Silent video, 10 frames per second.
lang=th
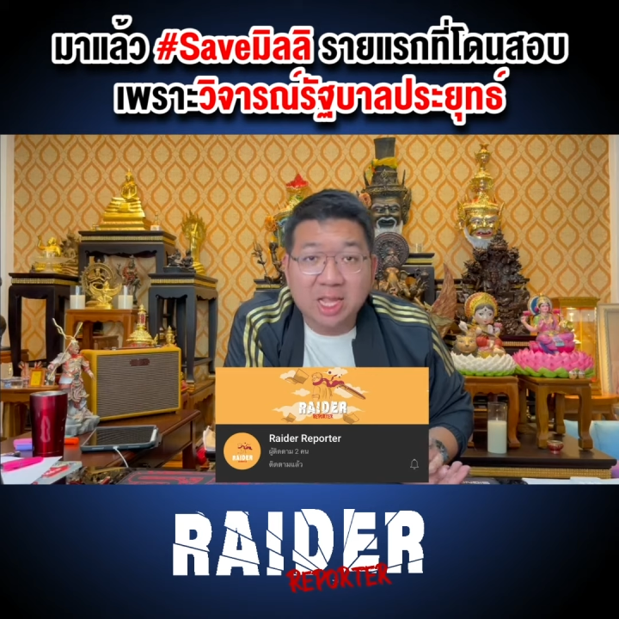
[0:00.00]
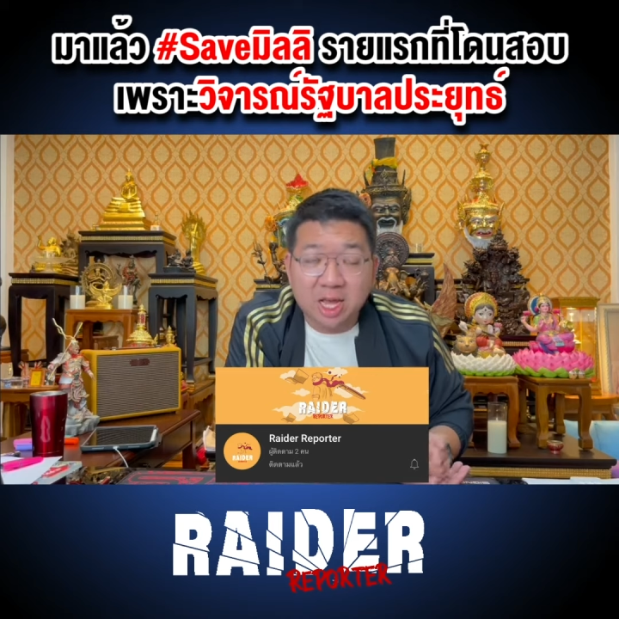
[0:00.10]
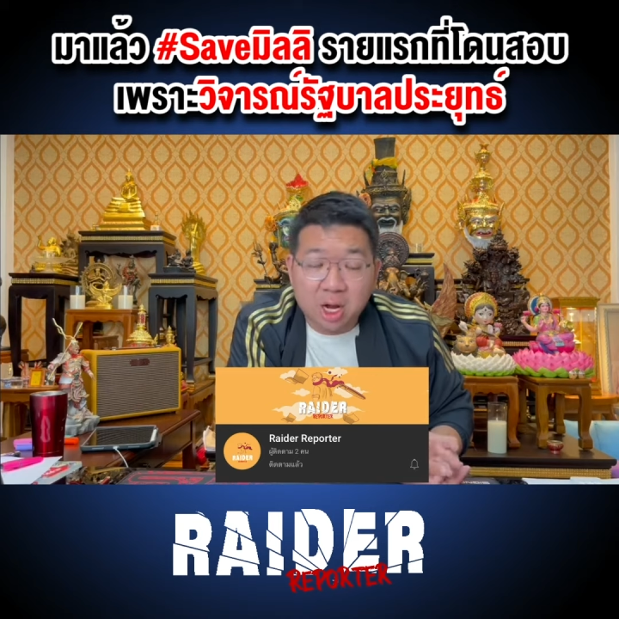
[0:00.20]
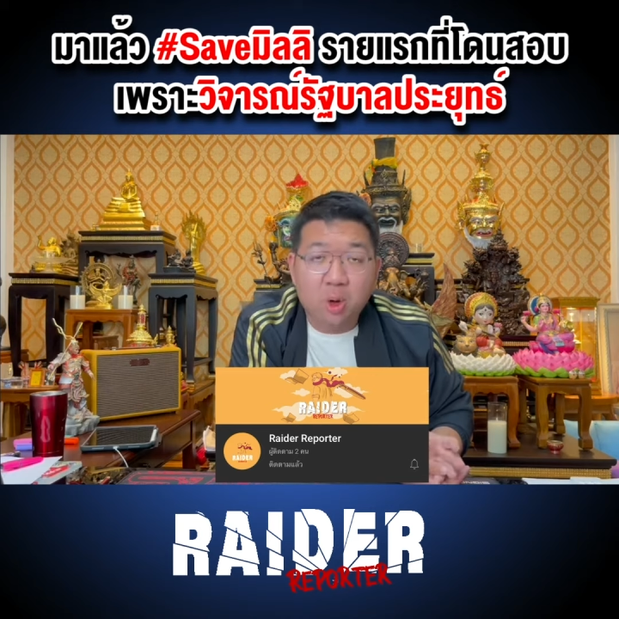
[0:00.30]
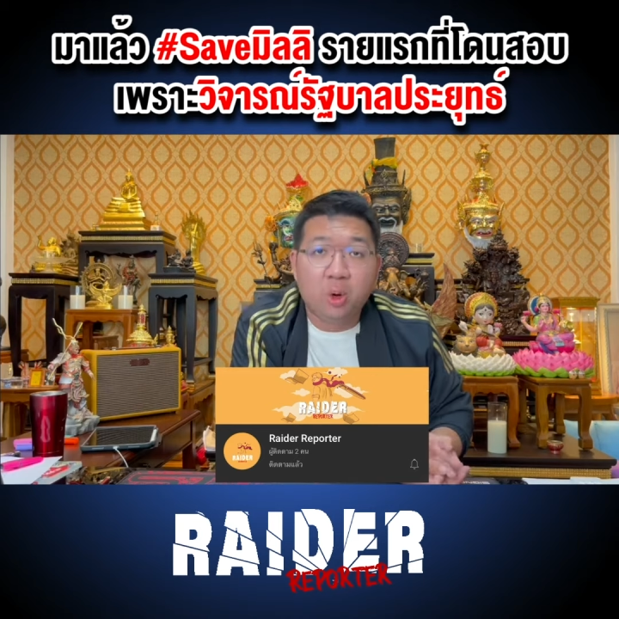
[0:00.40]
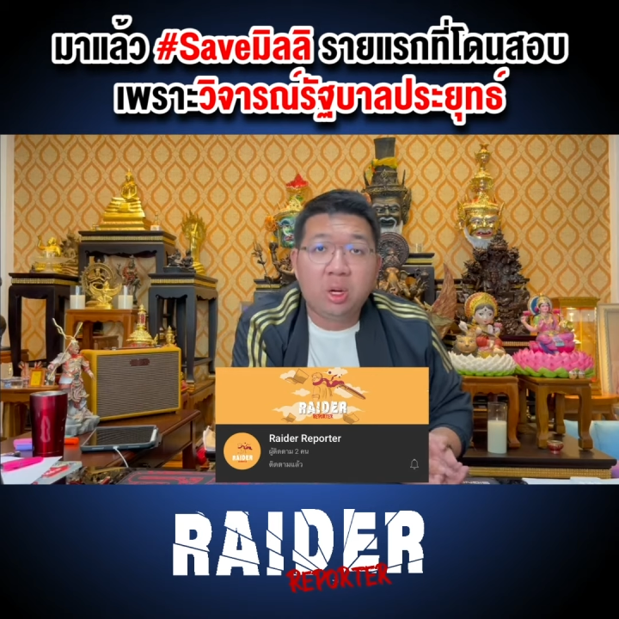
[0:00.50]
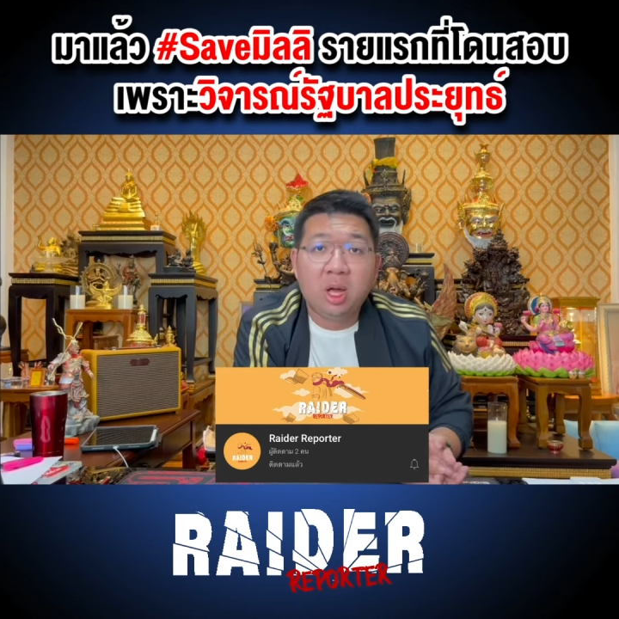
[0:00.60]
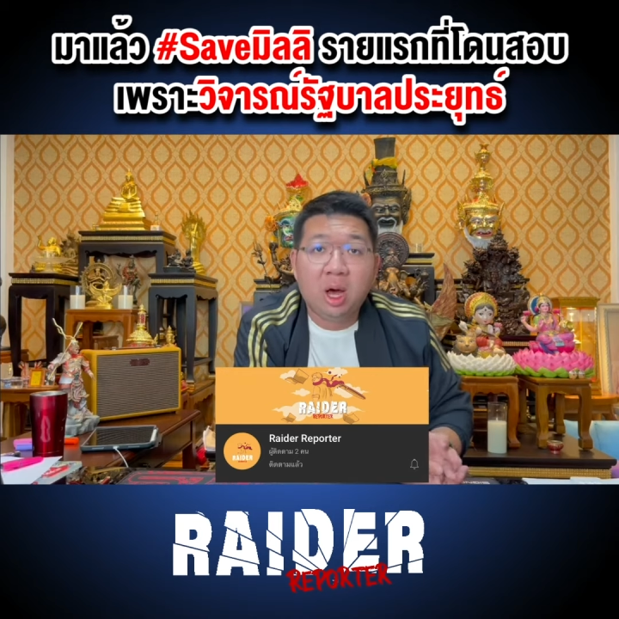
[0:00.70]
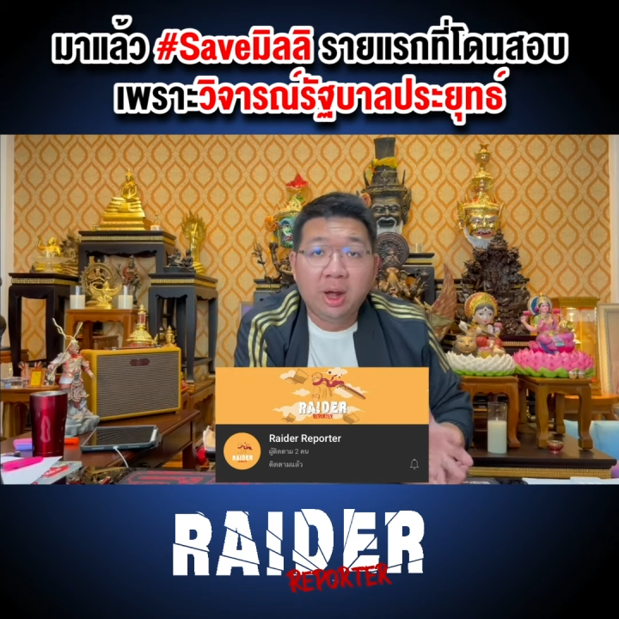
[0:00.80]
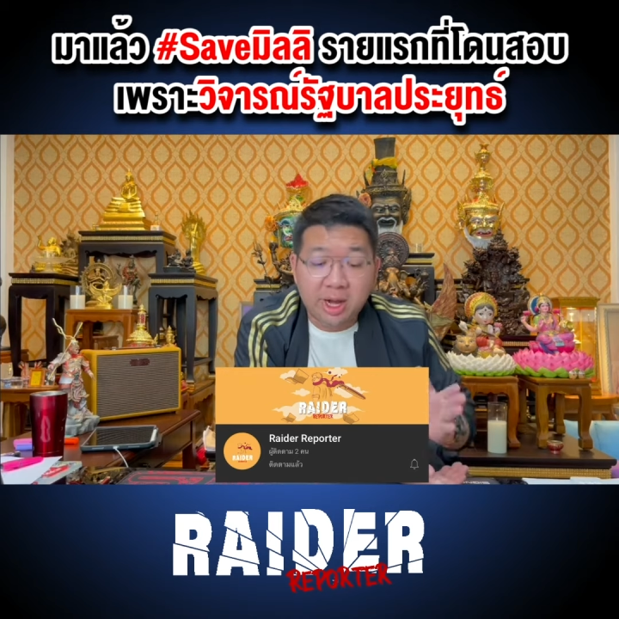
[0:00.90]
ธีรกุล
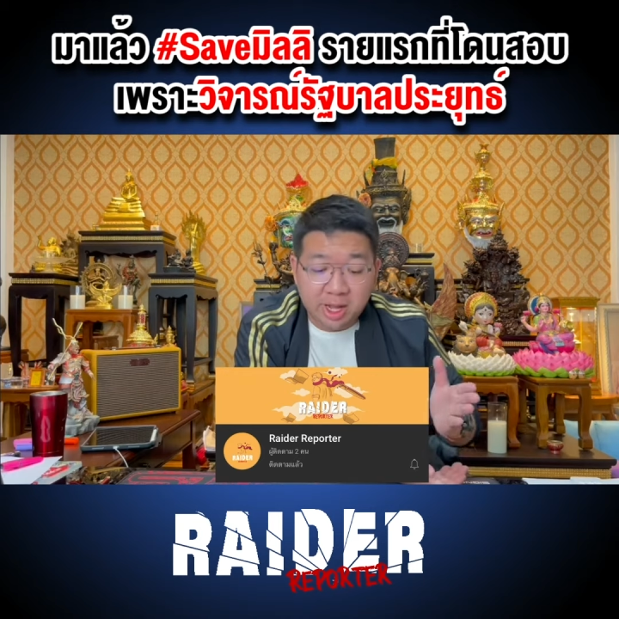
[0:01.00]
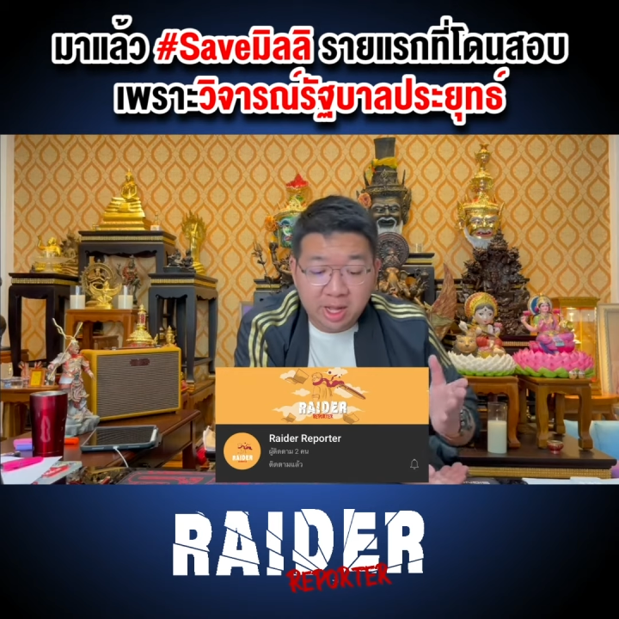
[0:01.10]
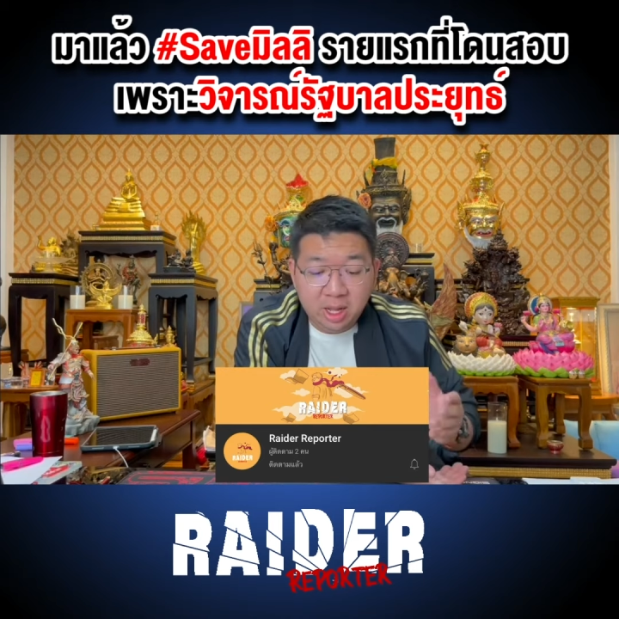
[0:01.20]
หรือ